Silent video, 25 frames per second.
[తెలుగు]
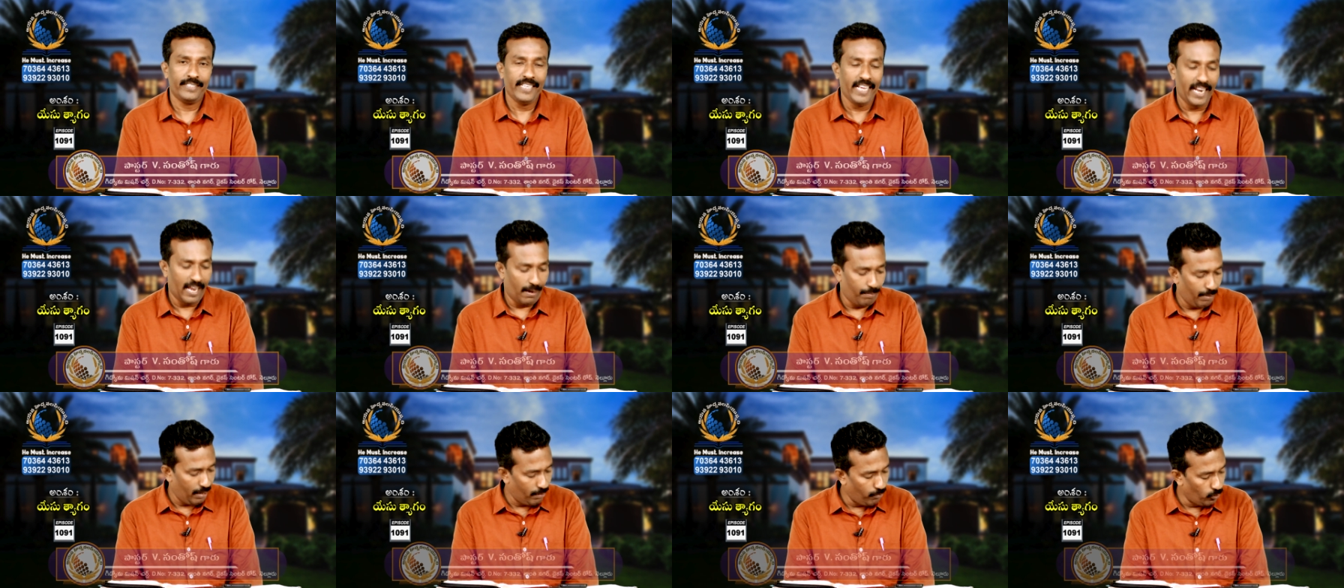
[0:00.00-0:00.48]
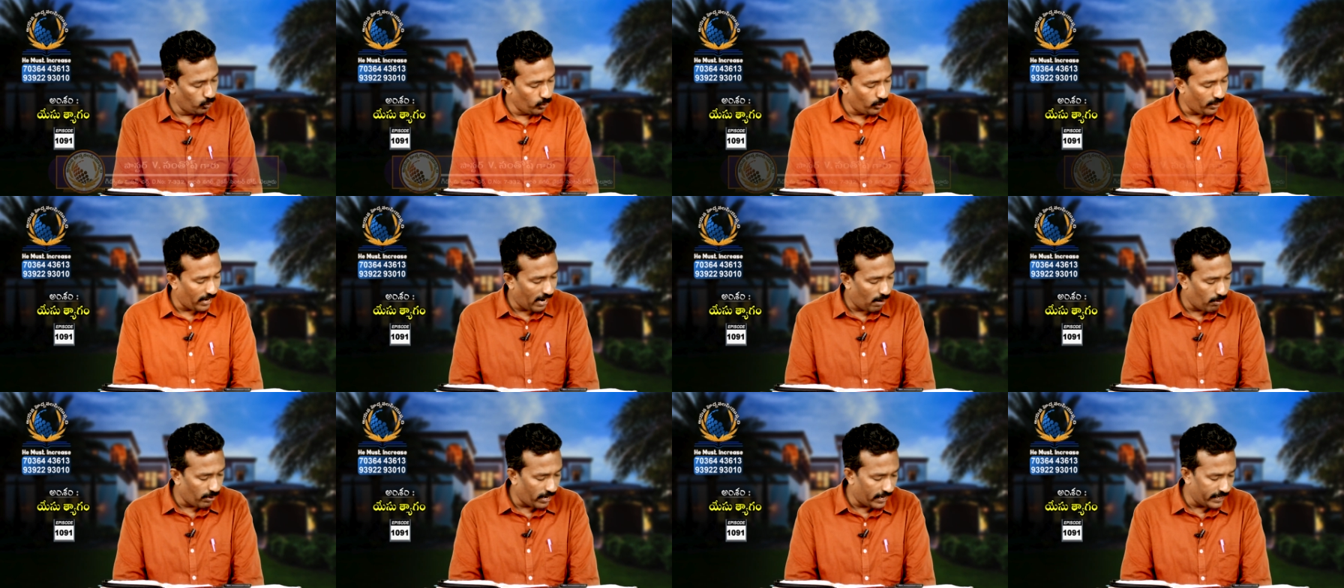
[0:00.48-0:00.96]
ఇలా మీ
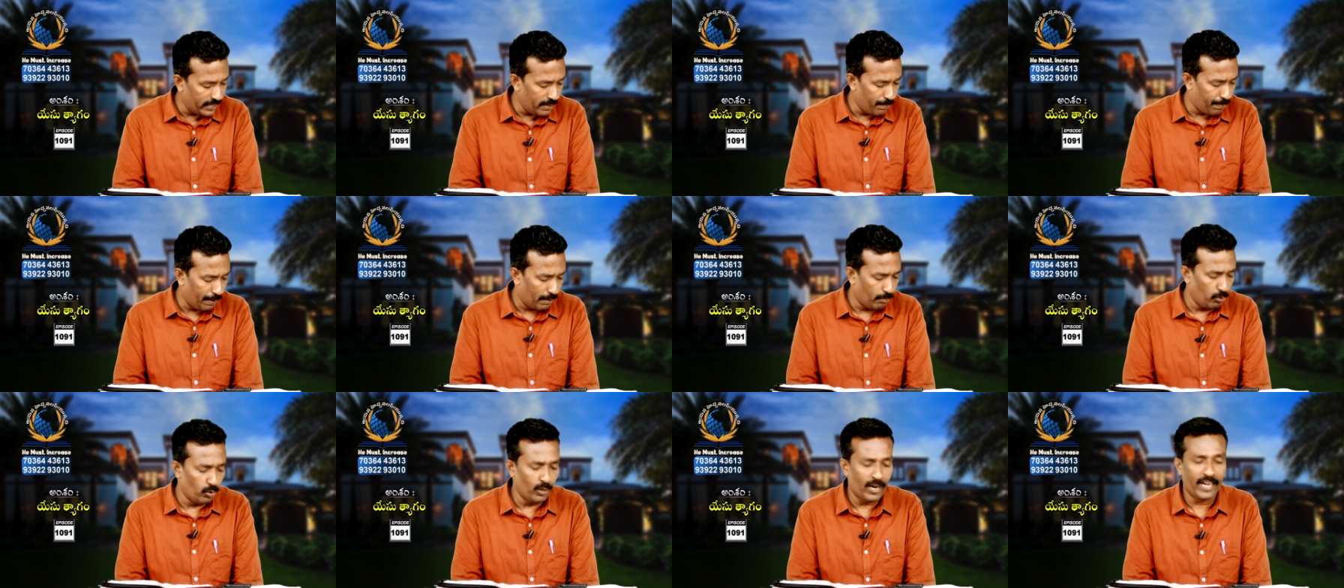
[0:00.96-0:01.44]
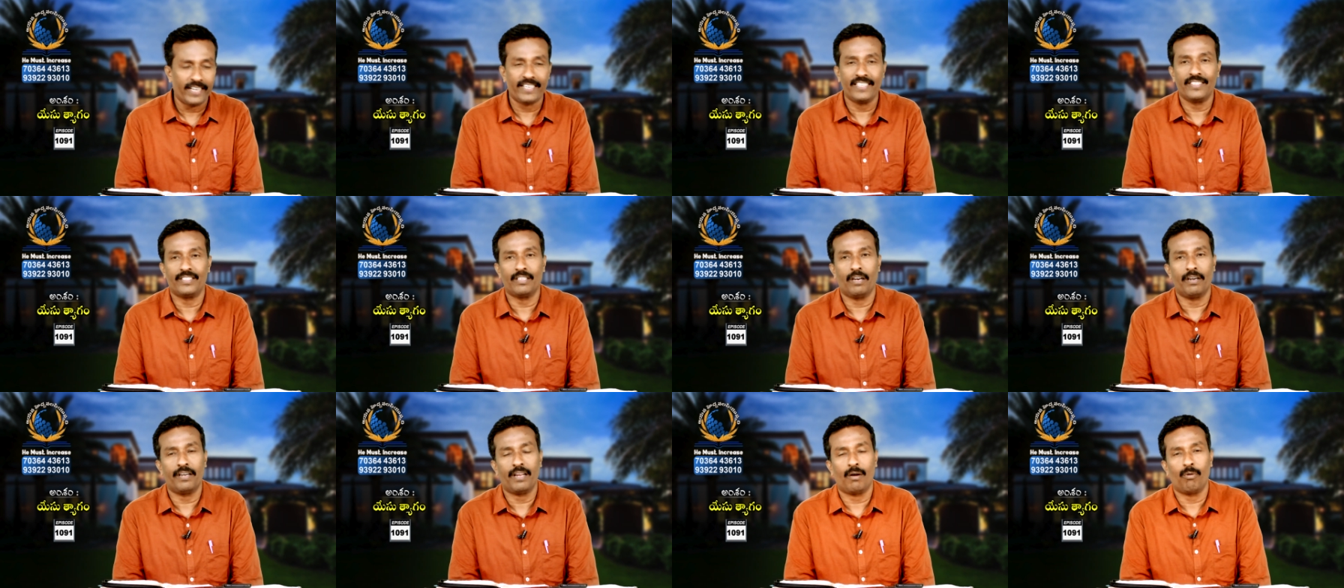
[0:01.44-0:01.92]
ముందుకు రావడానికి ప్రభు నాకు
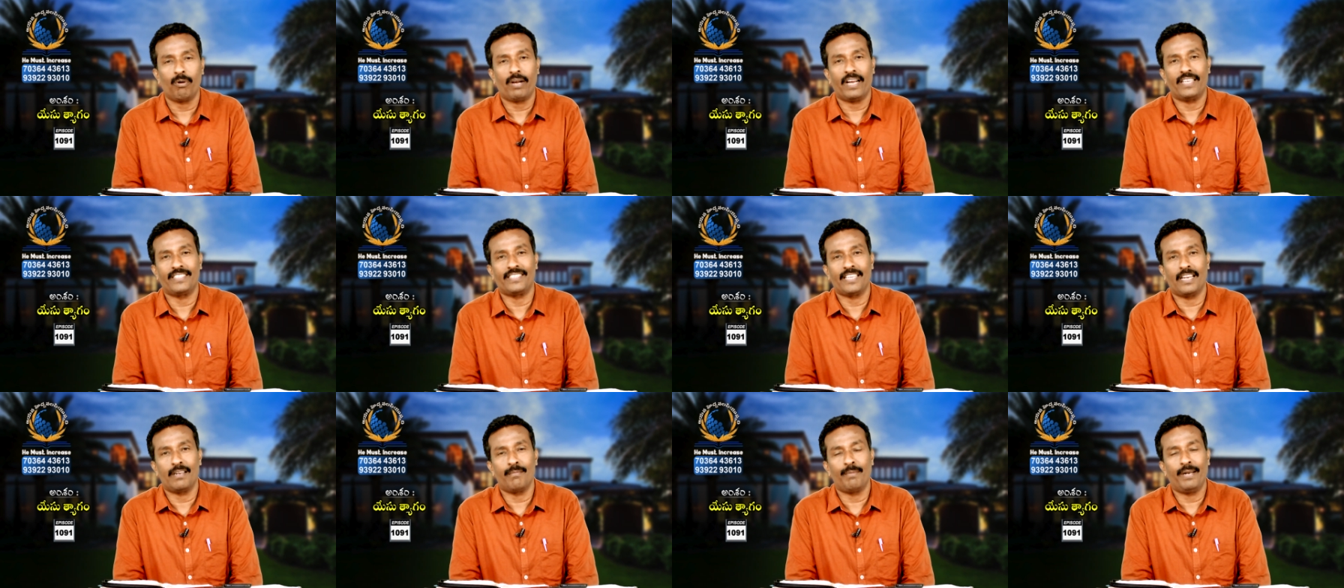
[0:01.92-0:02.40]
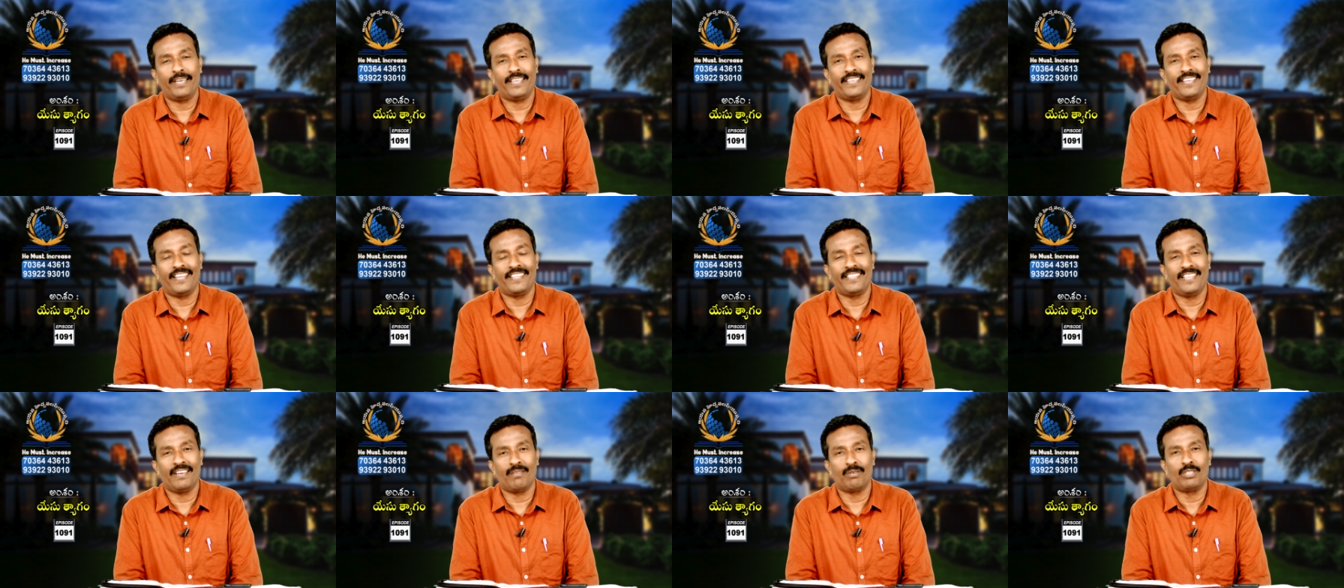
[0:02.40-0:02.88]
ఇచ్చినట్టు అవకాశాన్ని బట్టి
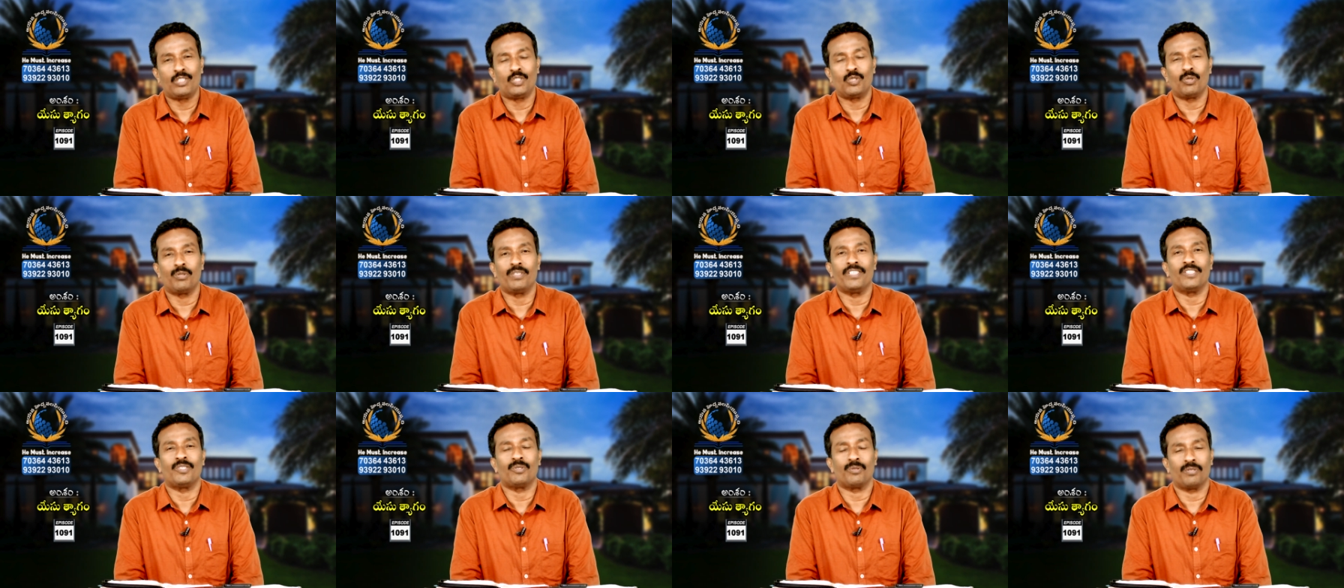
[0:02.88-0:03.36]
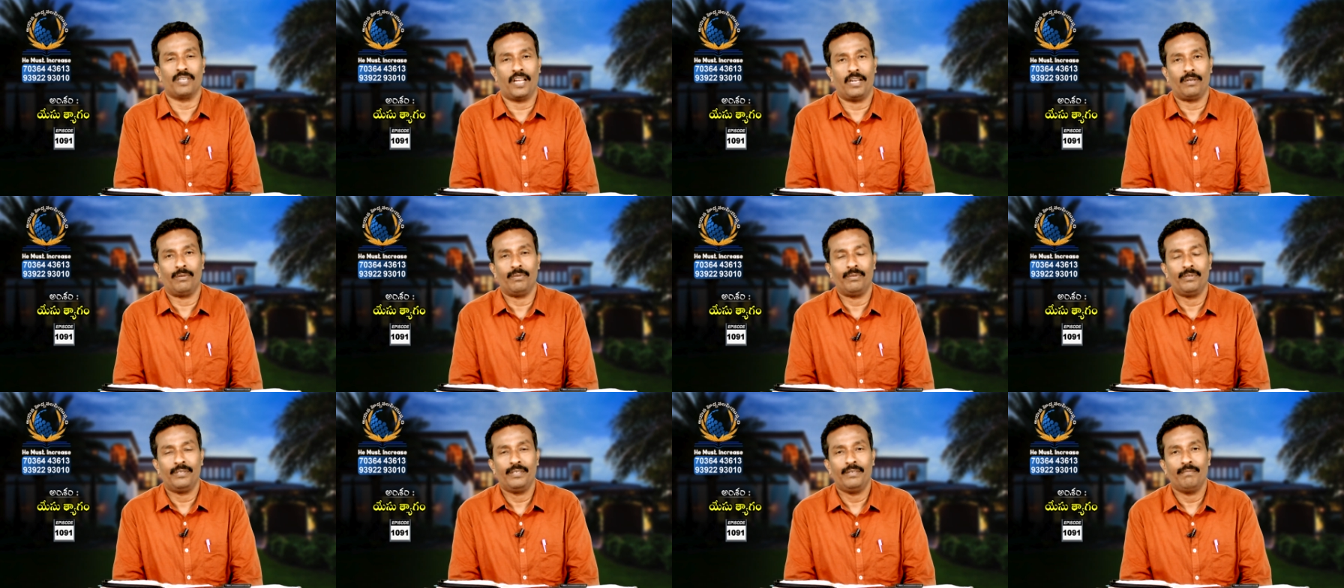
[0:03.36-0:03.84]
నేను దేవుని స్థుతిస్తున్నాను